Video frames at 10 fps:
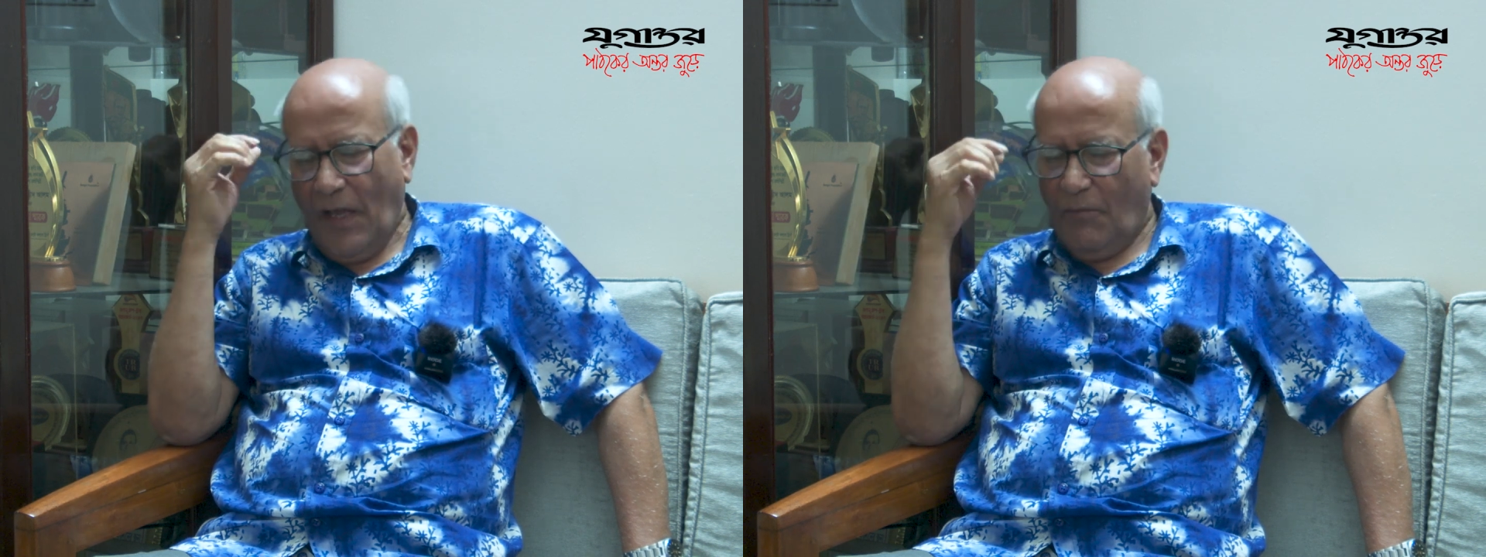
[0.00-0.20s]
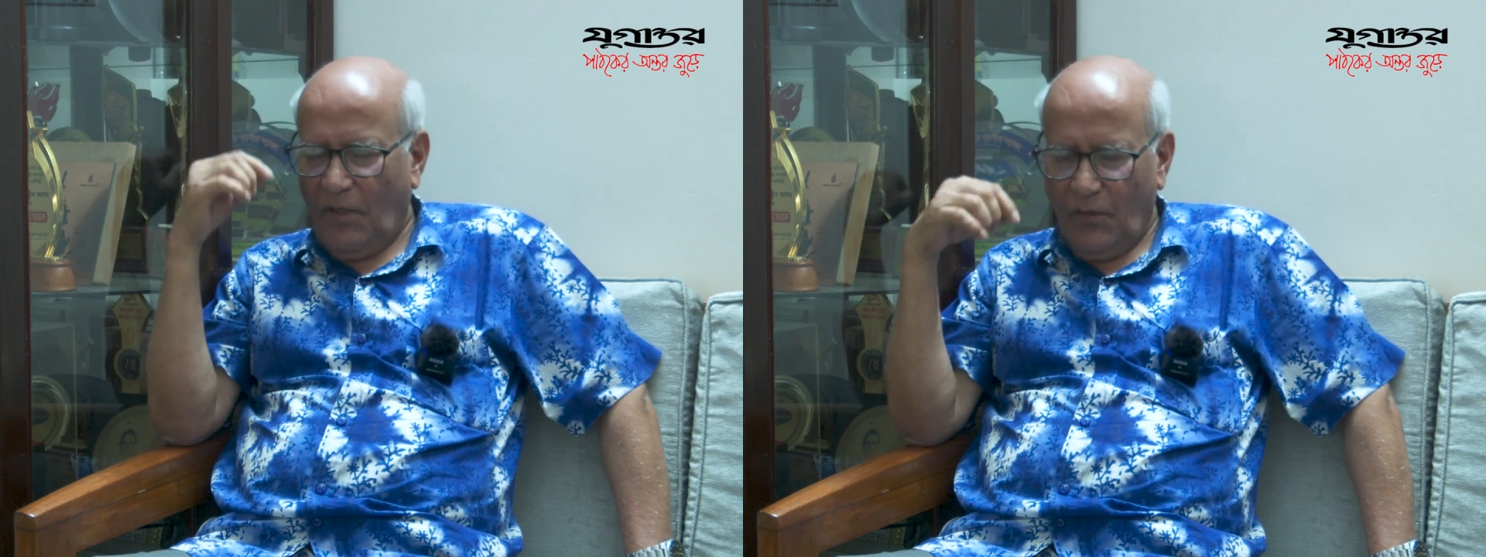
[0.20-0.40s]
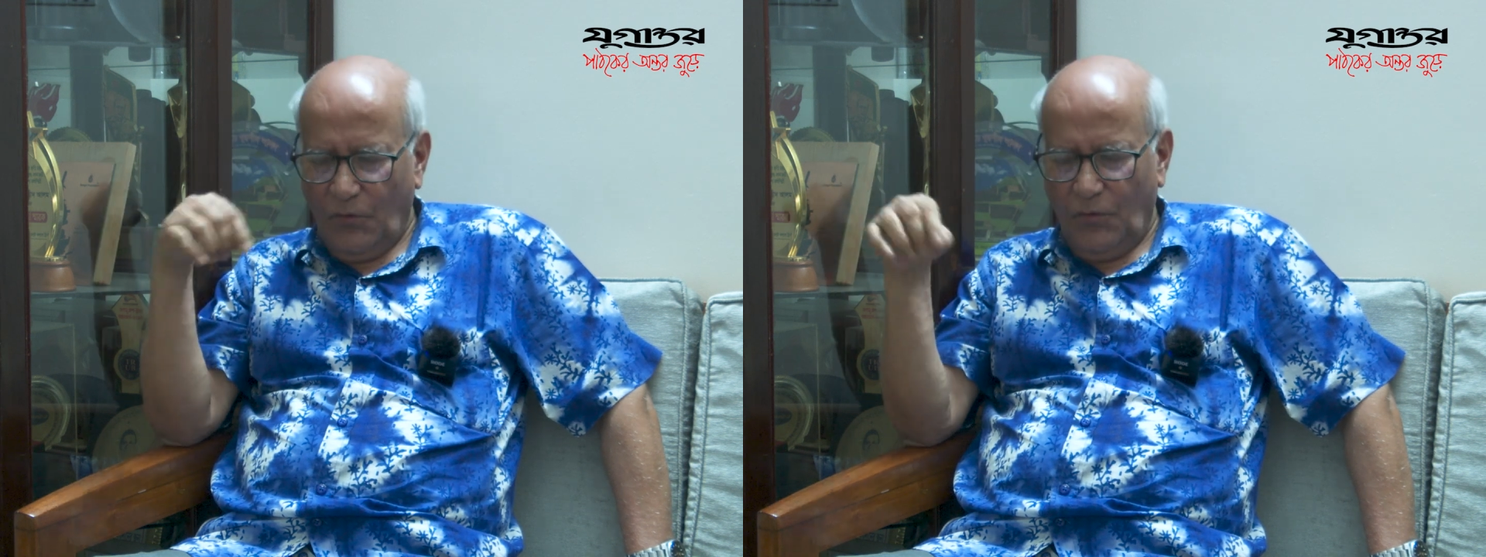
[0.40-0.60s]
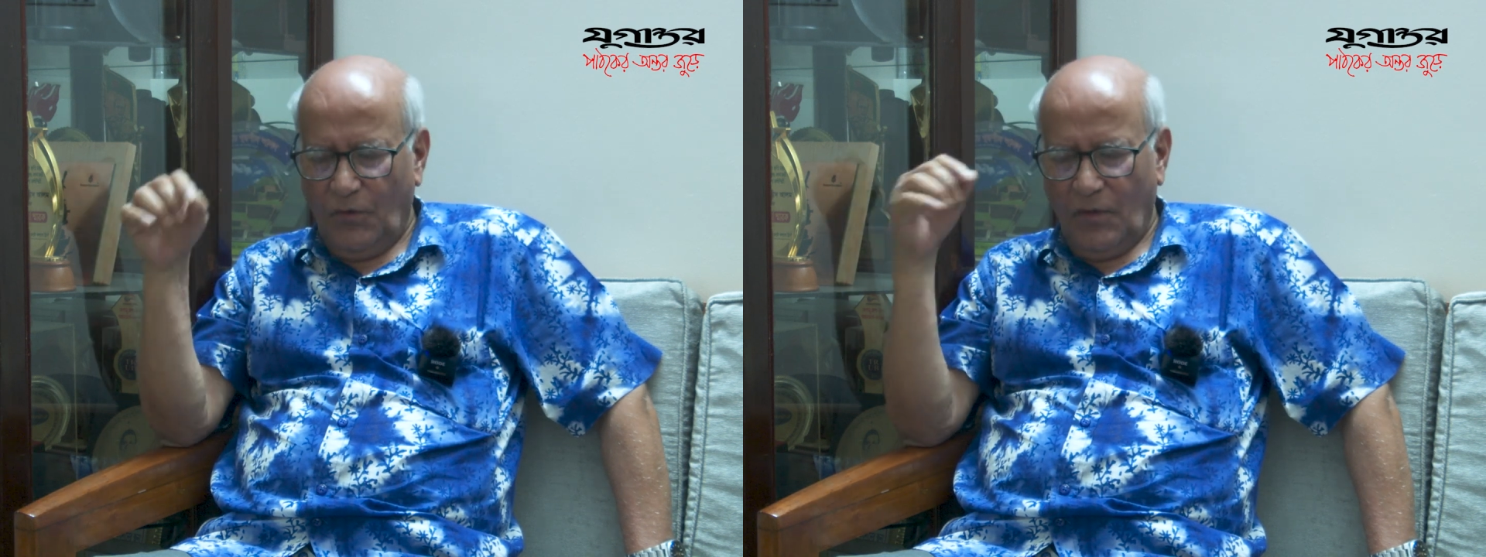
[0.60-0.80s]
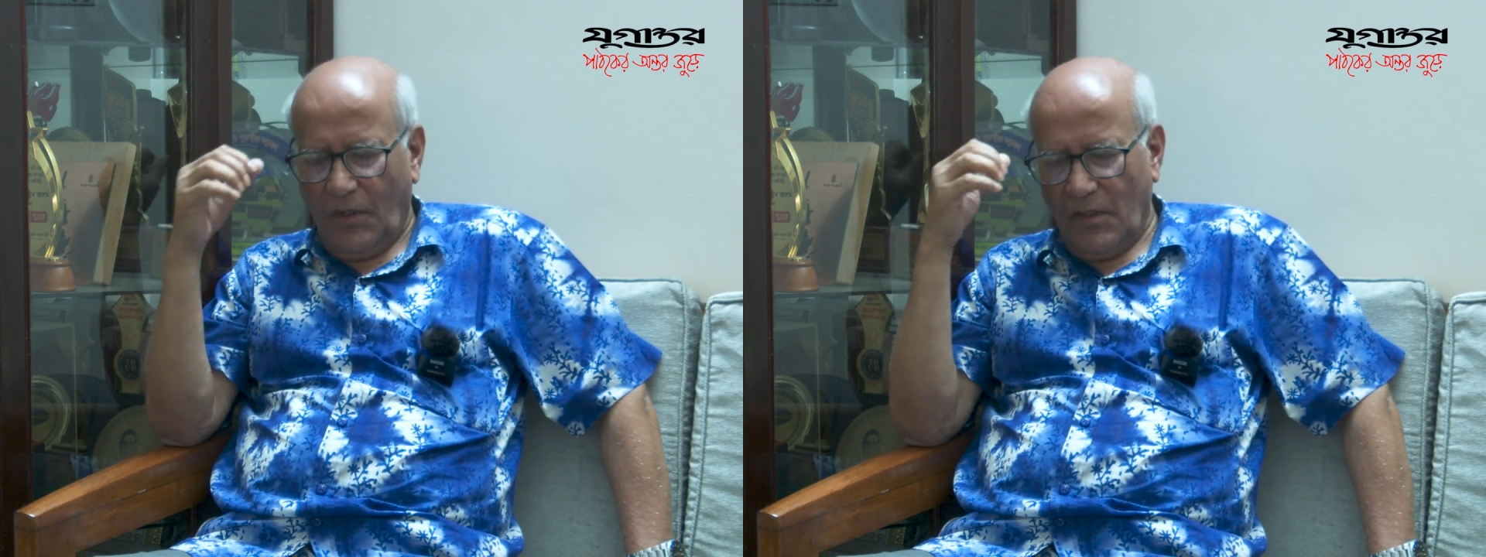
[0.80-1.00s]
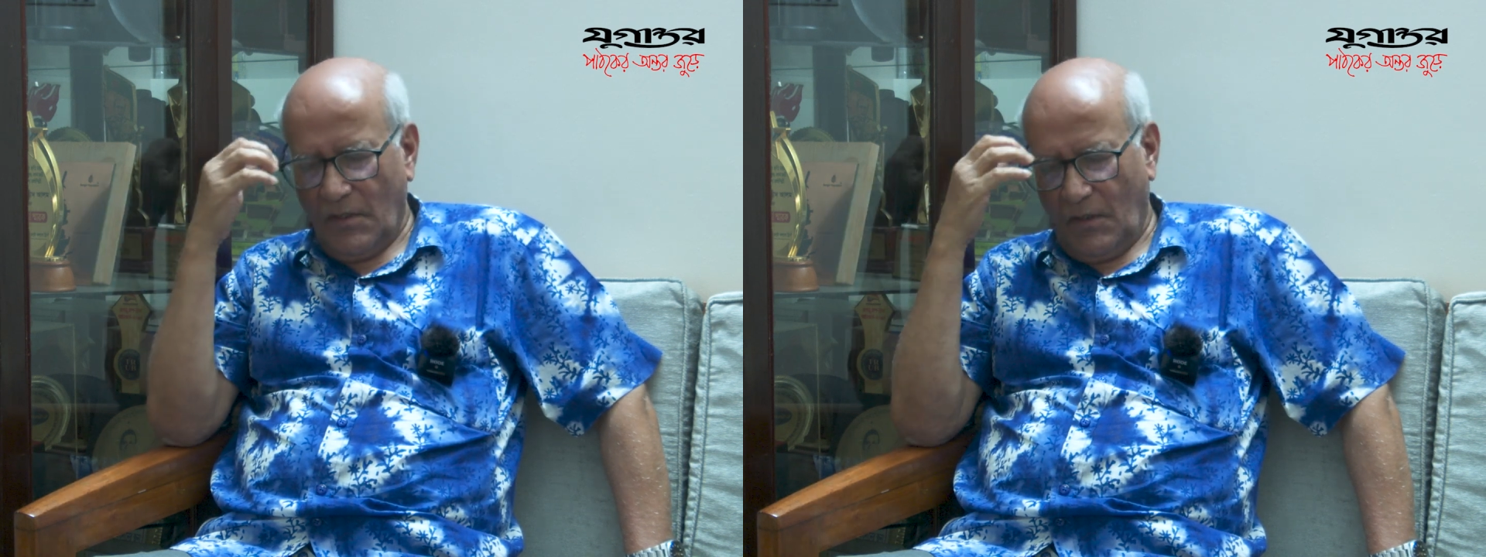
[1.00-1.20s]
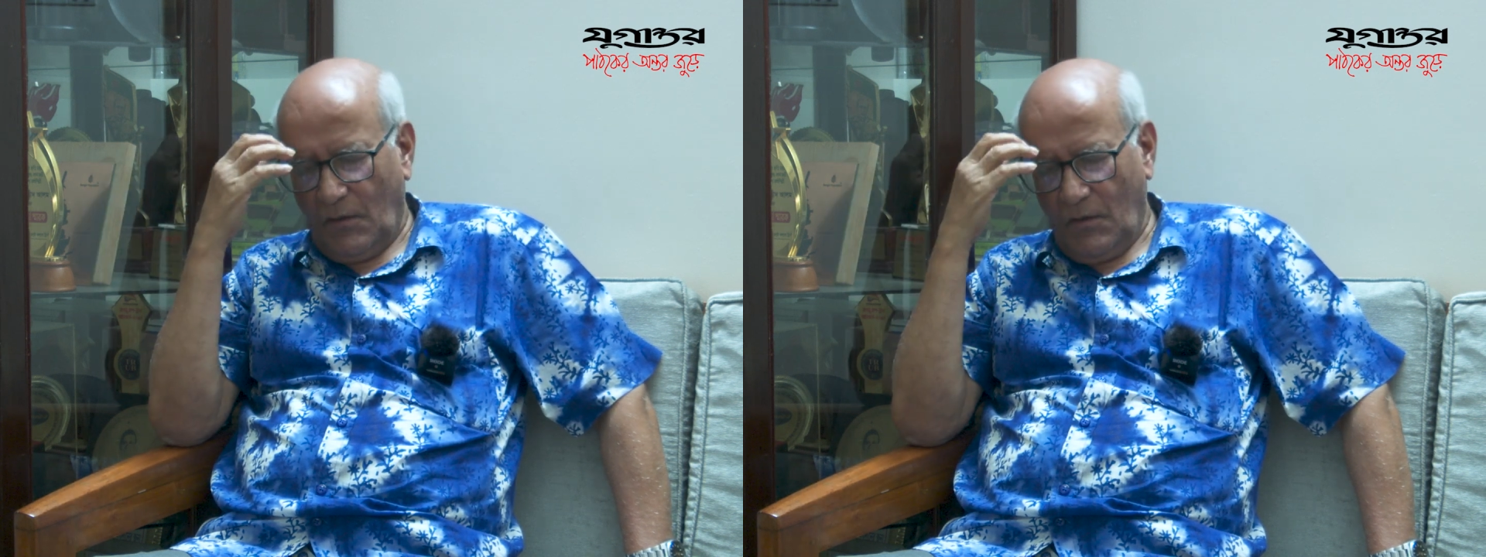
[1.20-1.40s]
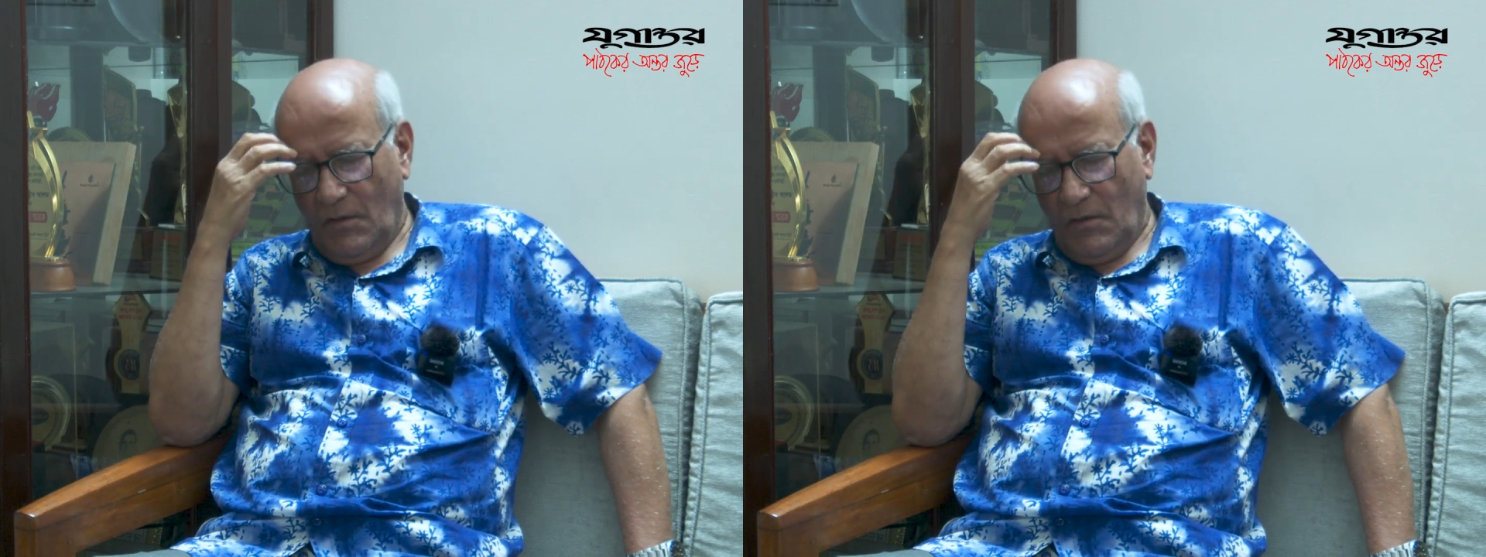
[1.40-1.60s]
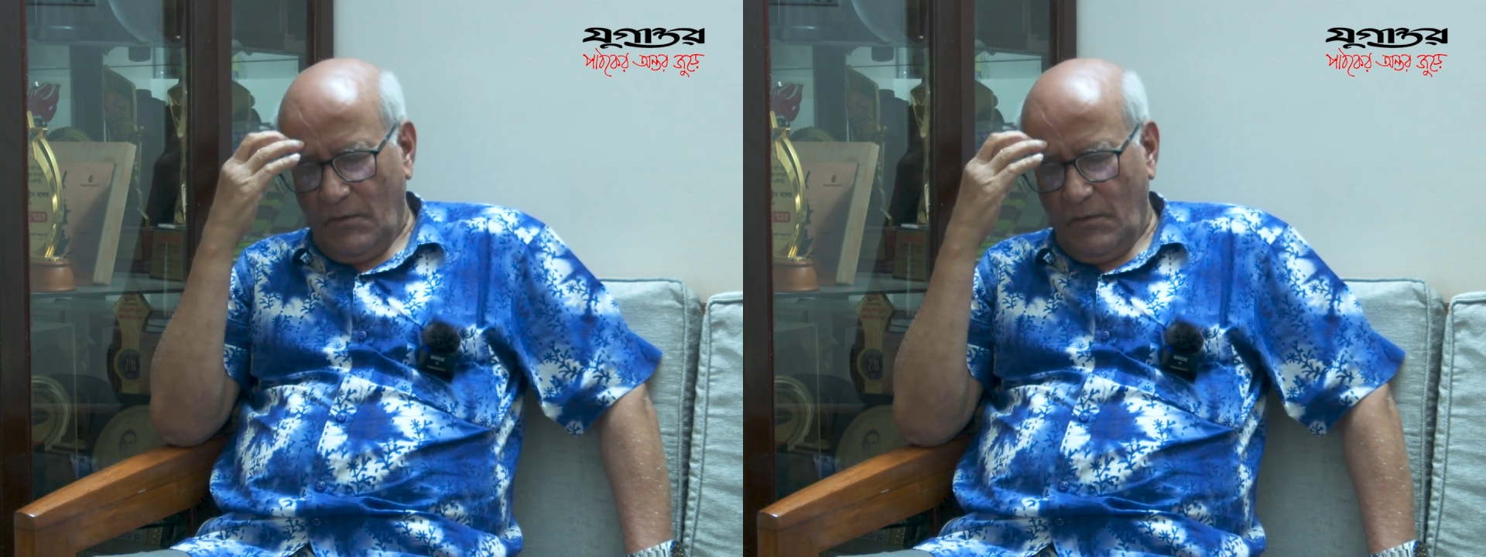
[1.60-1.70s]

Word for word: আবার নতুন করে গান শেখালো